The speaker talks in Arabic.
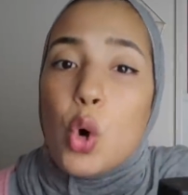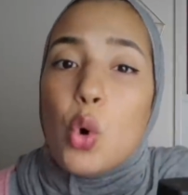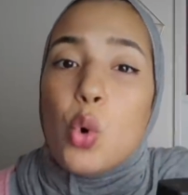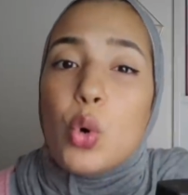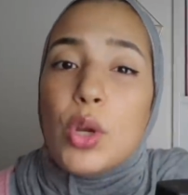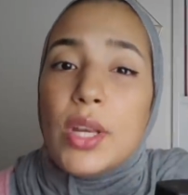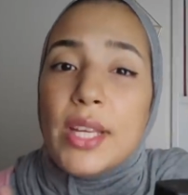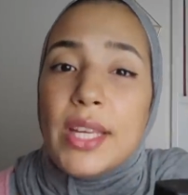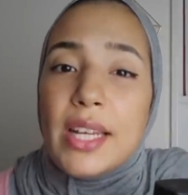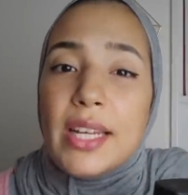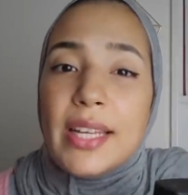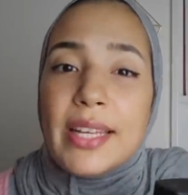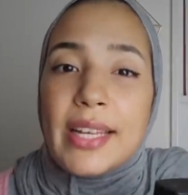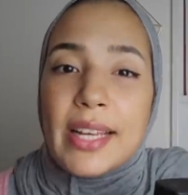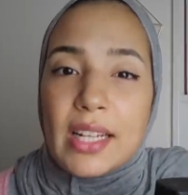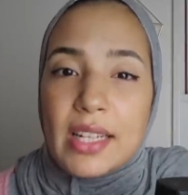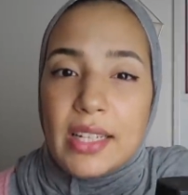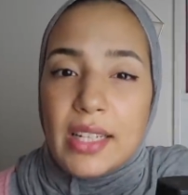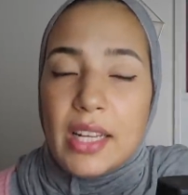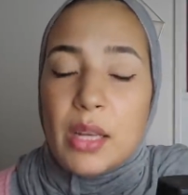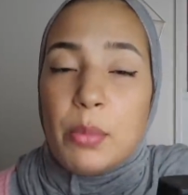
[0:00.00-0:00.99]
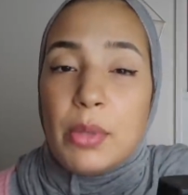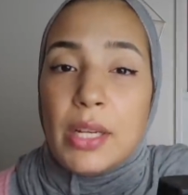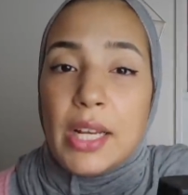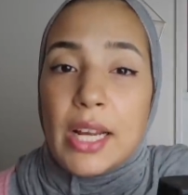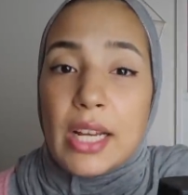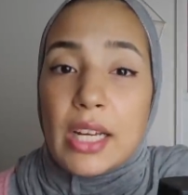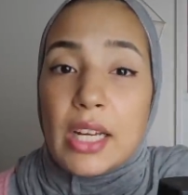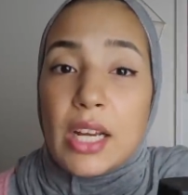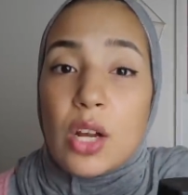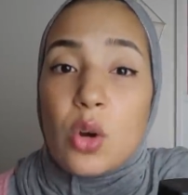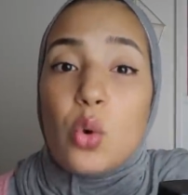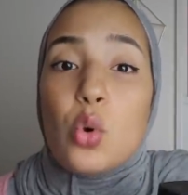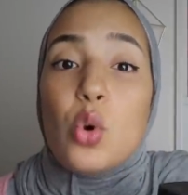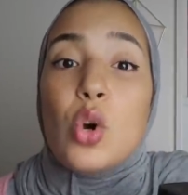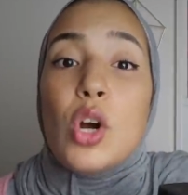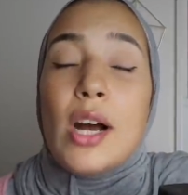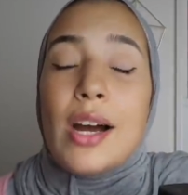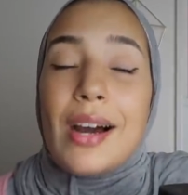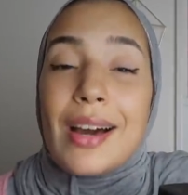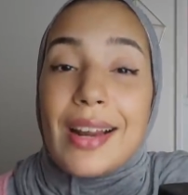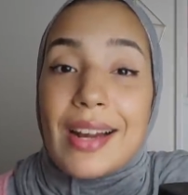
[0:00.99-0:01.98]
وهي هي اللي قالت لي بلي انه
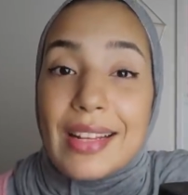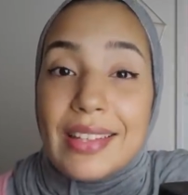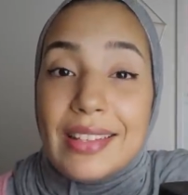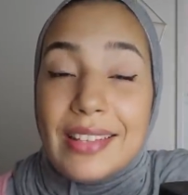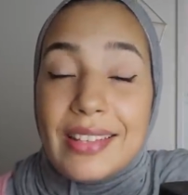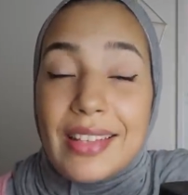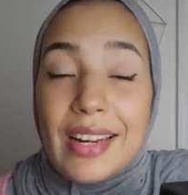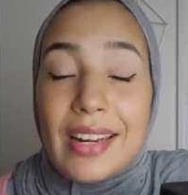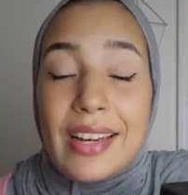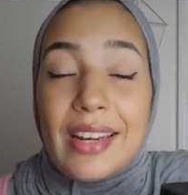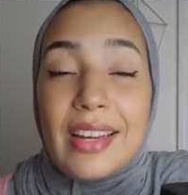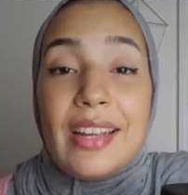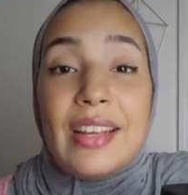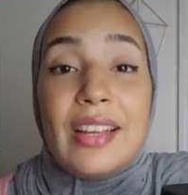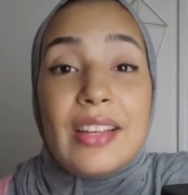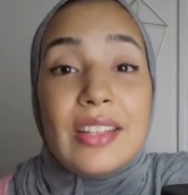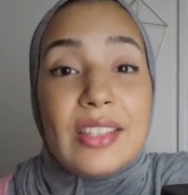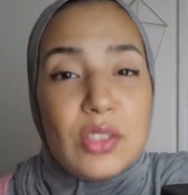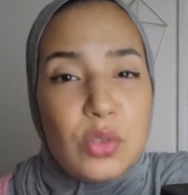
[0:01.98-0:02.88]
راه الدري